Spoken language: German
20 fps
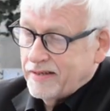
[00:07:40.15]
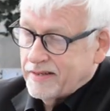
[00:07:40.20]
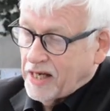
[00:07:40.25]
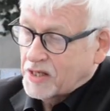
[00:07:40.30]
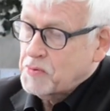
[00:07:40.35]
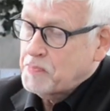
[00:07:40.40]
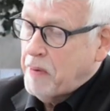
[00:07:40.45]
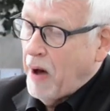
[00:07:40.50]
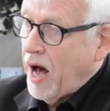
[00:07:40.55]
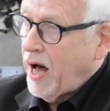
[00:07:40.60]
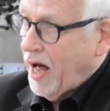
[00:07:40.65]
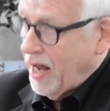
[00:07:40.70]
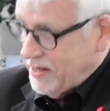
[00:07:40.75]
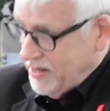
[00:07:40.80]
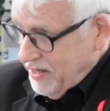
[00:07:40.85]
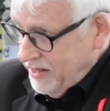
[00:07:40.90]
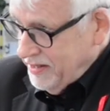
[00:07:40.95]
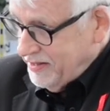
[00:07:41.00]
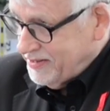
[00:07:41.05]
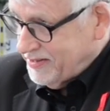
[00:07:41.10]
das
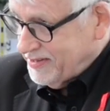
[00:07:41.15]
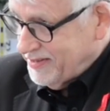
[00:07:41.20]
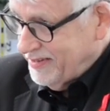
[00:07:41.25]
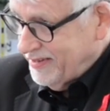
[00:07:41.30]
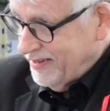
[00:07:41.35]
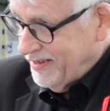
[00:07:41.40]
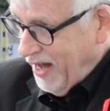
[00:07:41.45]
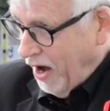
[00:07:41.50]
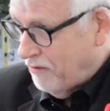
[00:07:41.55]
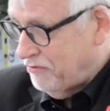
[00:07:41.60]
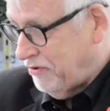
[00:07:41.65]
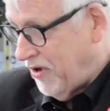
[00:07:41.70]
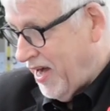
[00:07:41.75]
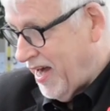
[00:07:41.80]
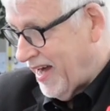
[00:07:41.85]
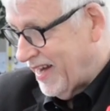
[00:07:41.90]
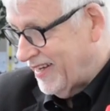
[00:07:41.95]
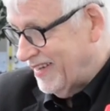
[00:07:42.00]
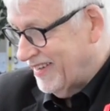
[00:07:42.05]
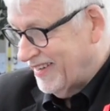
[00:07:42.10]
Paradies auf
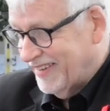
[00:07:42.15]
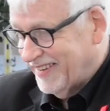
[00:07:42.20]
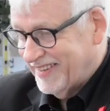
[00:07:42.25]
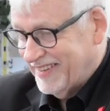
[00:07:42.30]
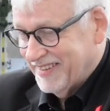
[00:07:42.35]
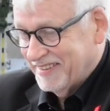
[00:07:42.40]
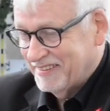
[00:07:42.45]
Erden.